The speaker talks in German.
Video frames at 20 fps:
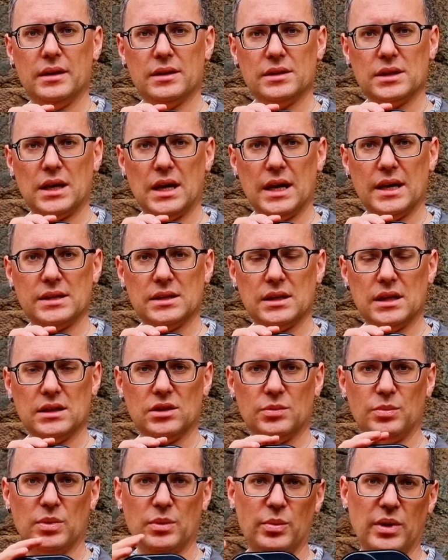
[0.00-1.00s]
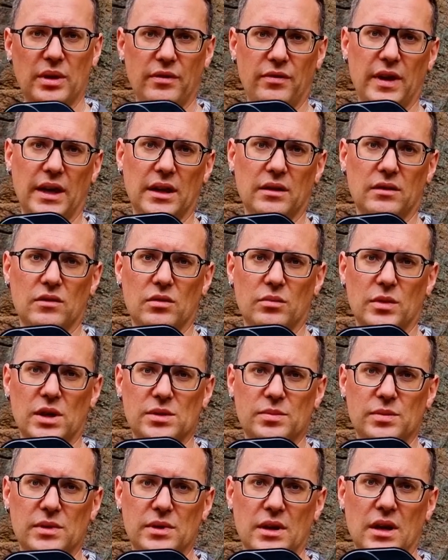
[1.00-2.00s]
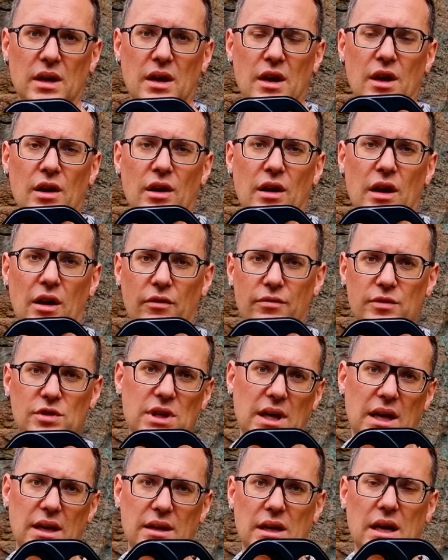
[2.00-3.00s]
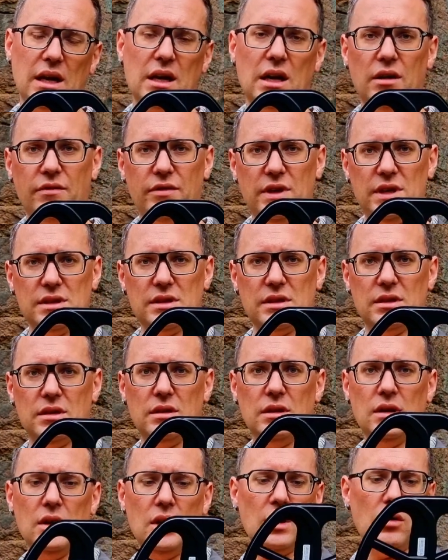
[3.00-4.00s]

Das heißt also, ich bin perfekt zum Beispiel auf dem Strand, Acker, Wiese,